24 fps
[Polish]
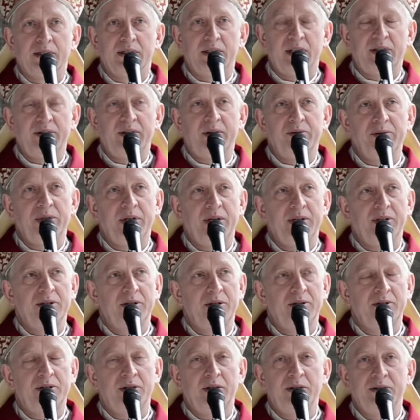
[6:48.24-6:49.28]
Dawał
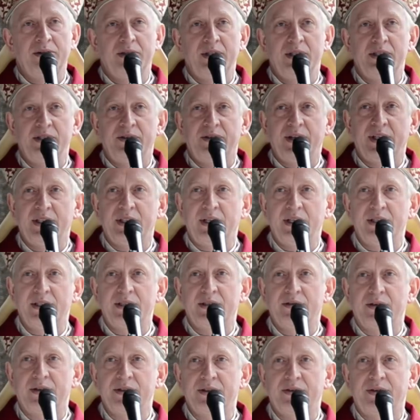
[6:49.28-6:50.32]
niejednokrotnie
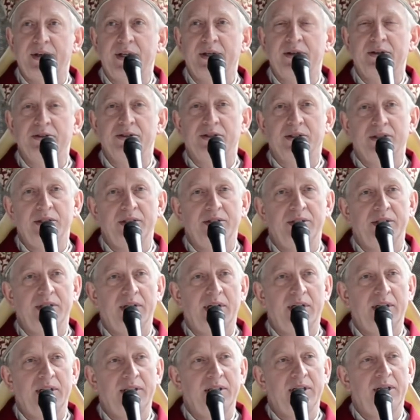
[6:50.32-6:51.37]
świadectwo swego
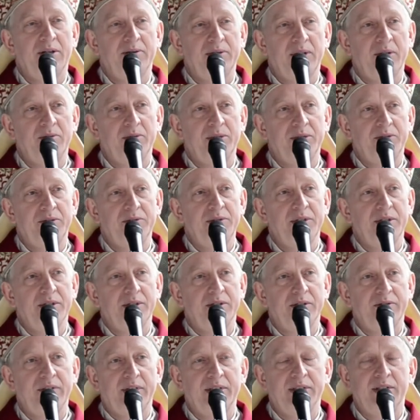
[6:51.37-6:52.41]
życia, ale dał nam również
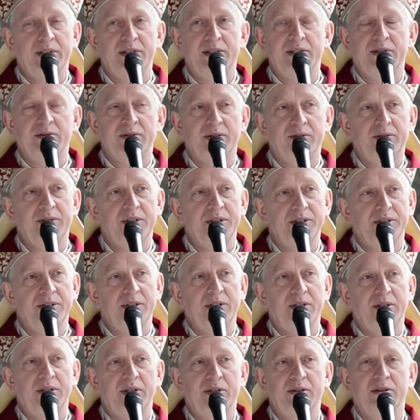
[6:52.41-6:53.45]
świadectwo
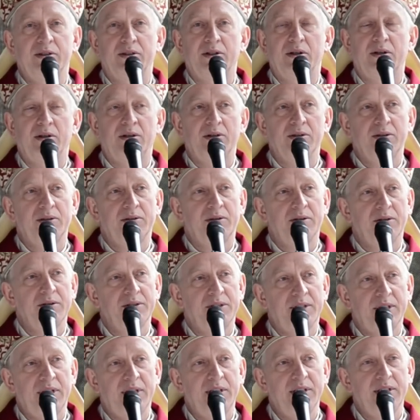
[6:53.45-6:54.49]
właśnie tego
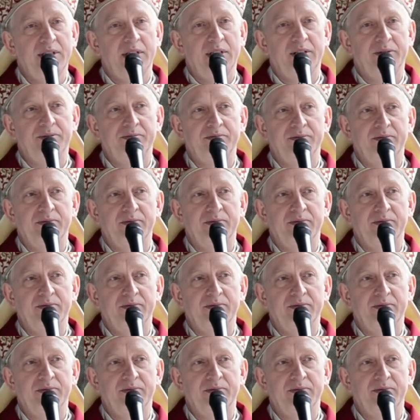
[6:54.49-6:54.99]
odchodzenia,